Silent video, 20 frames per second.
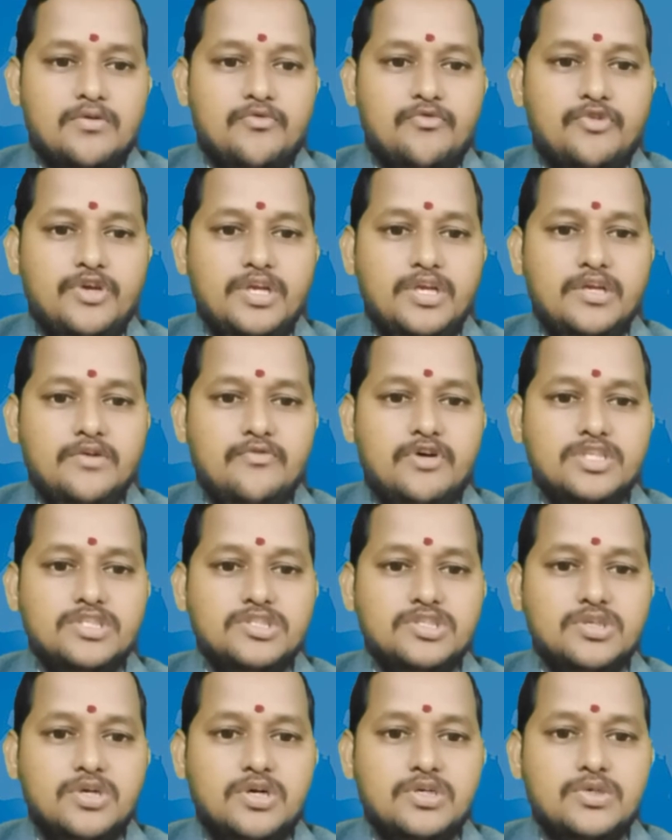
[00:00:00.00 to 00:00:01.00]
వి
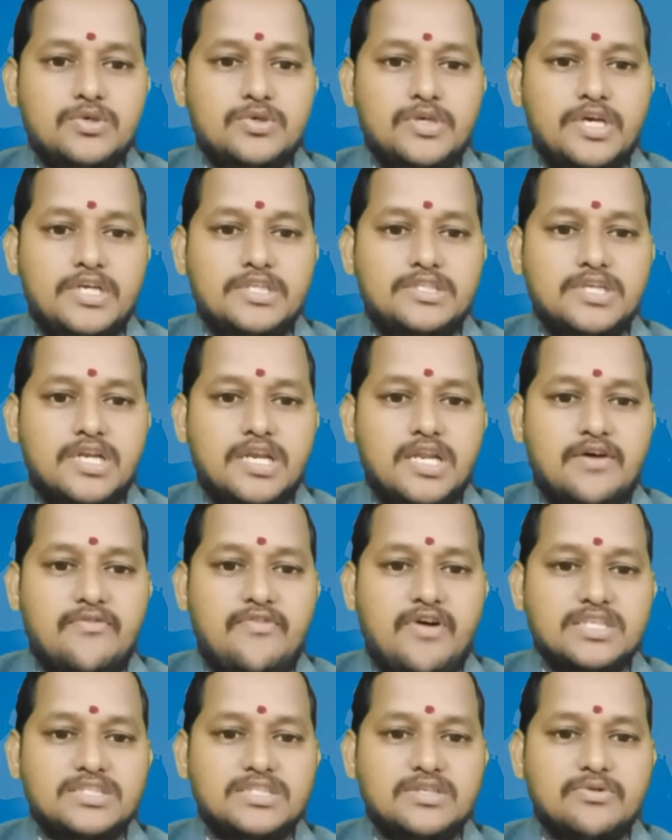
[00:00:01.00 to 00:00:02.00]
వన్ జీరో టూ ఏ జిల్లా
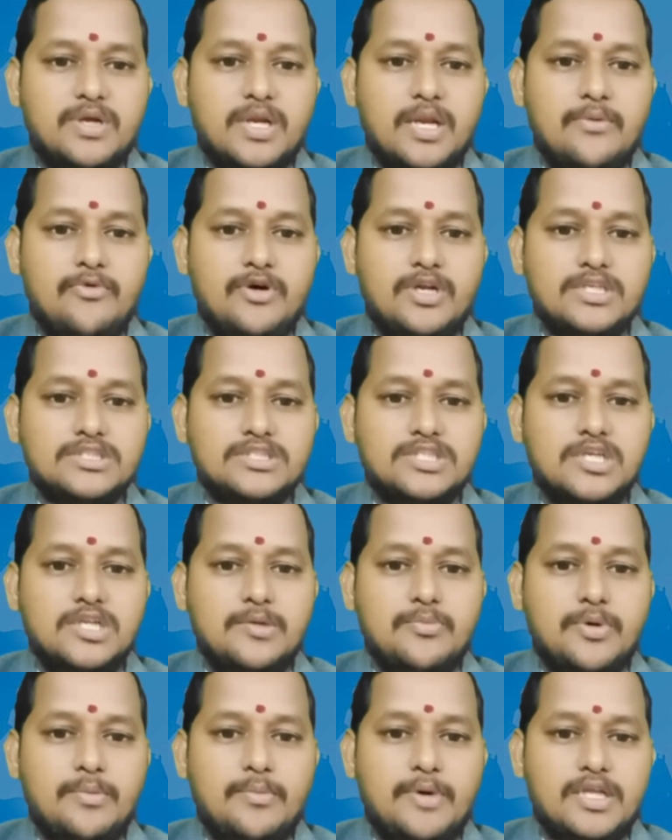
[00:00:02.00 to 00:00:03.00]
వాసవి క్లబ్
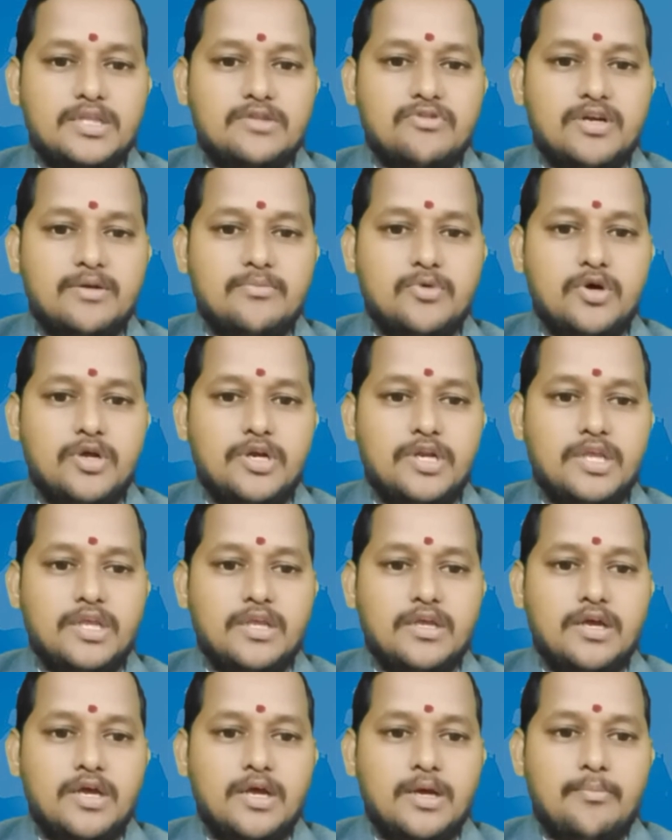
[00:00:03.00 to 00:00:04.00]
వనస్థైలిపురం ఆధ్వర్యంలోని
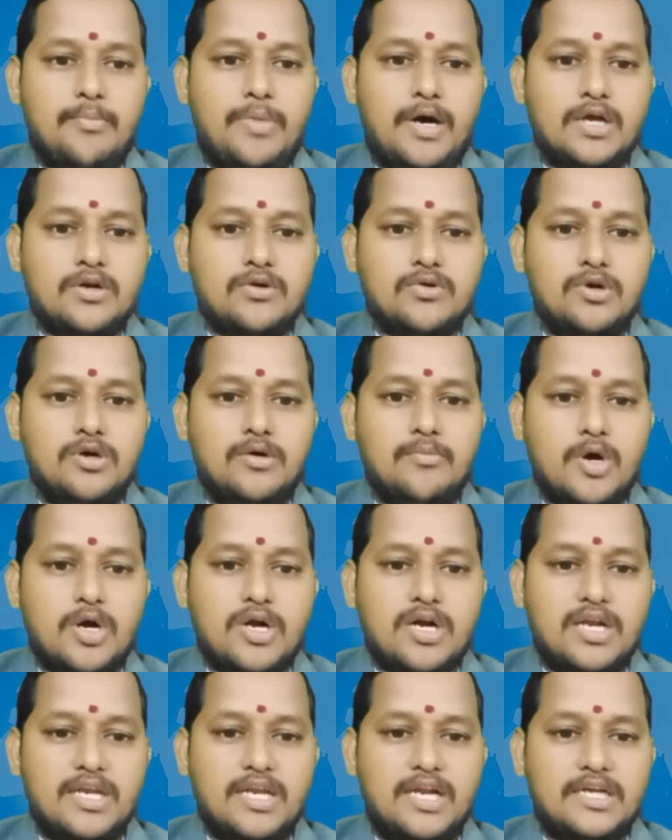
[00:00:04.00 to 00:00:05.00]
పార్కులో
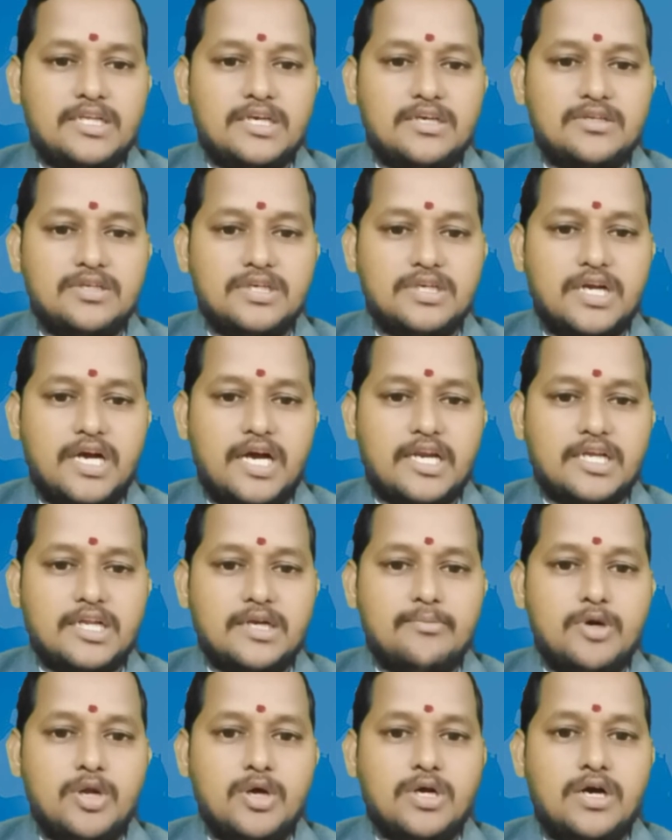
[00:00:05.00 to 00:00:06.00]
మొక్కలు నాటారు ఈ
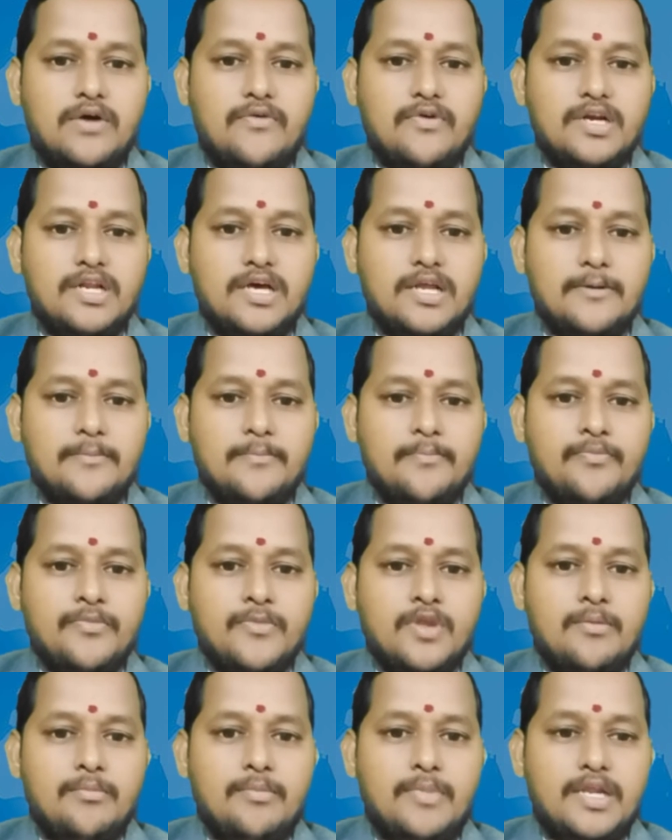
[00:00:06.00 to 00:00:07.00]
కార్యక్రమంలో గవర్నర్
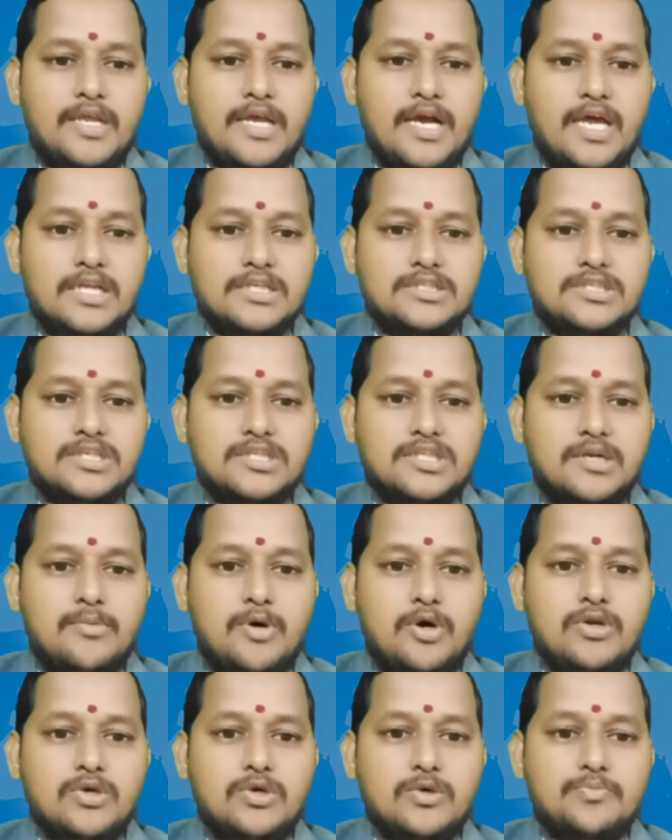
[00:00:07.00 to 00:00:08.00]
మర్యాల
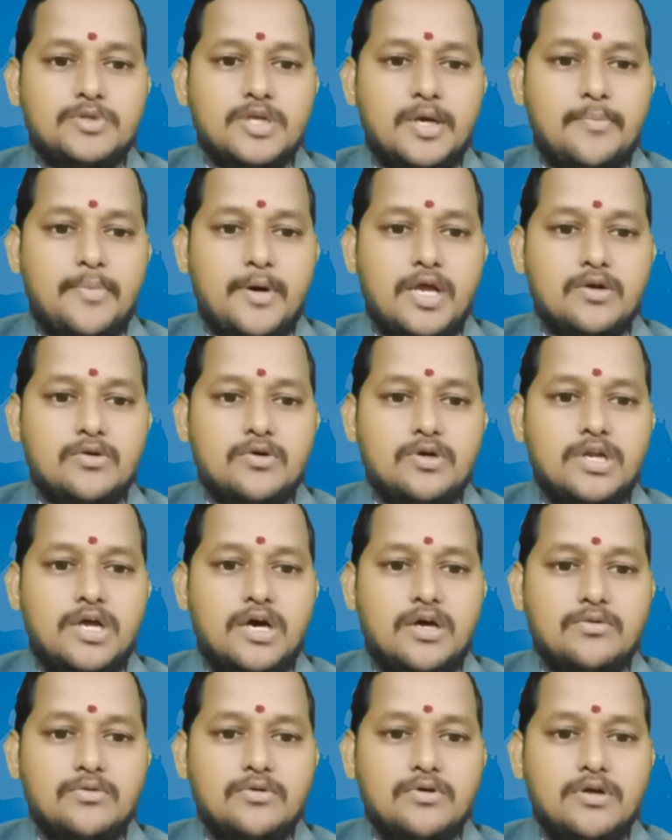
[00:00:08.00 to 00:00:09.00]
చంద్రమౌళి గుప్తా పాల్గొన్నారు